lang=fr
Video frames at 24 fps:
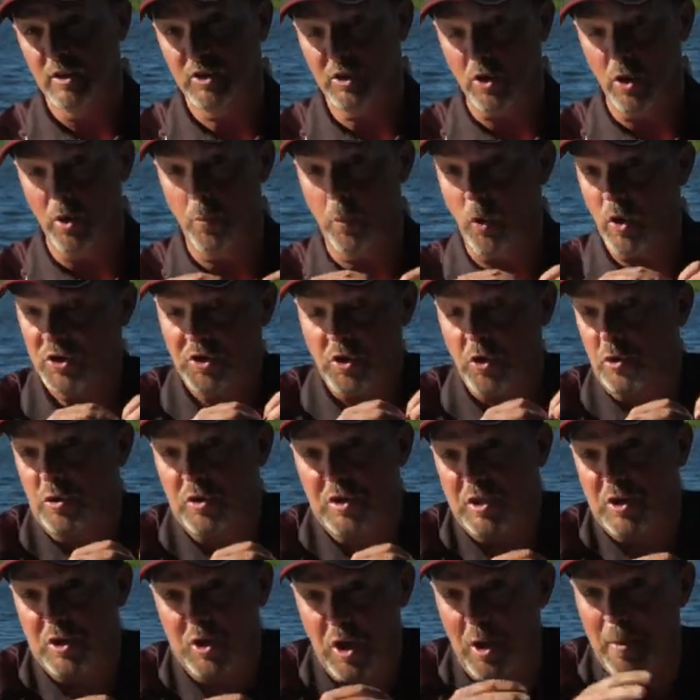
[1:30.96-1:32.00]
C'est un poisson
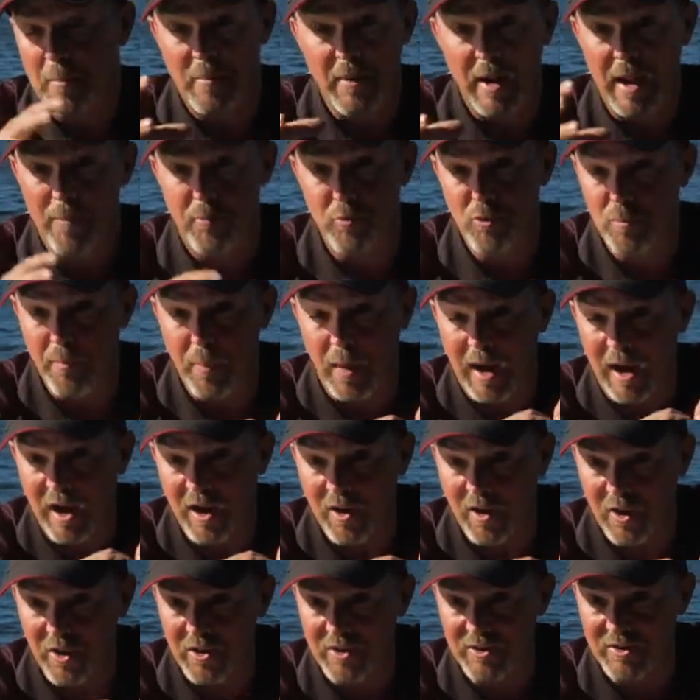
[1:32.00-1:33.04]
qui, comme la
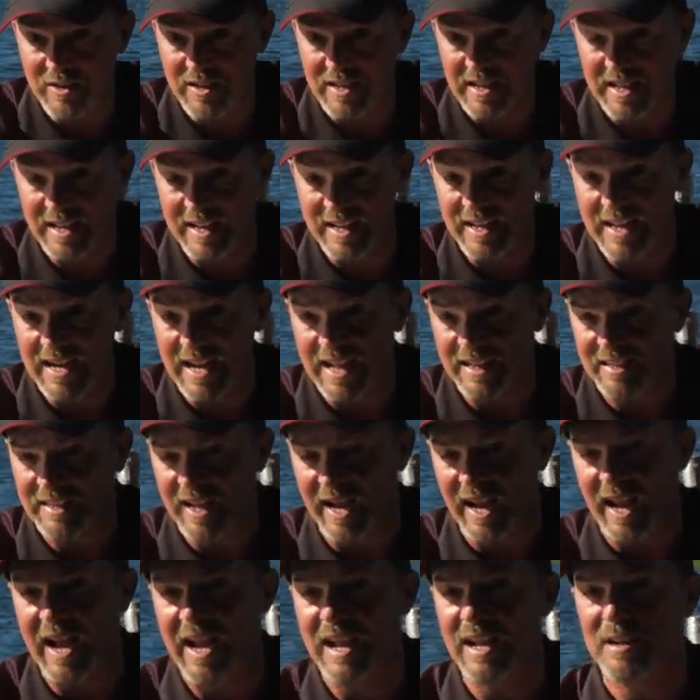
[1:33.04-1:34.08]
plupart, a une ligne
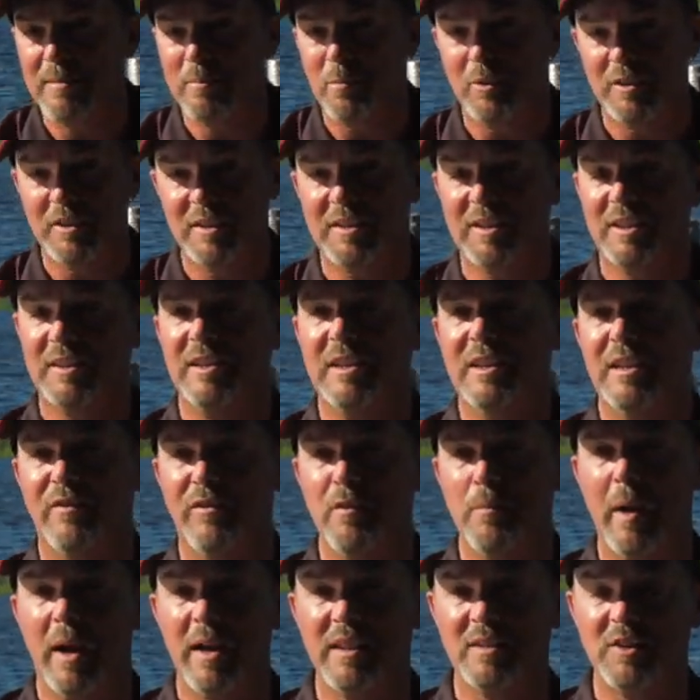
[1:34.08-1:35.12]
latérale pour détecter les
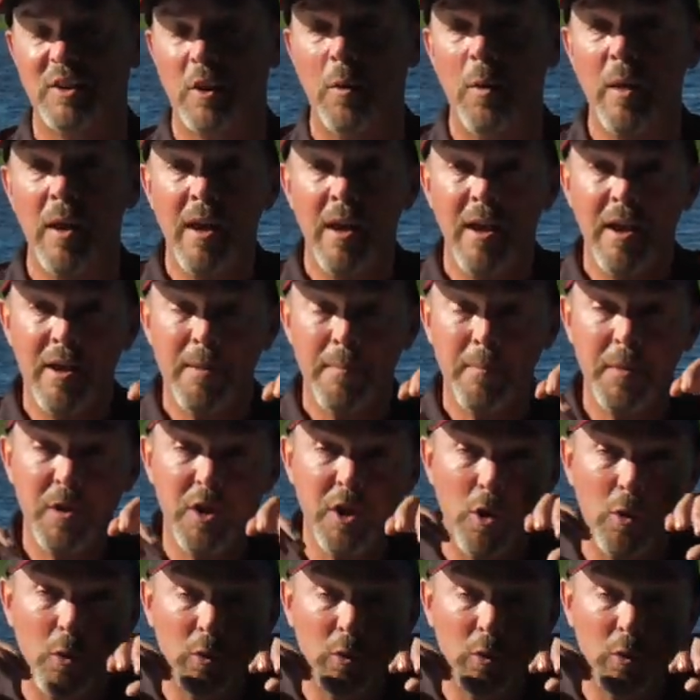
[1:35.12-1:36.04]
vibrations, mais il y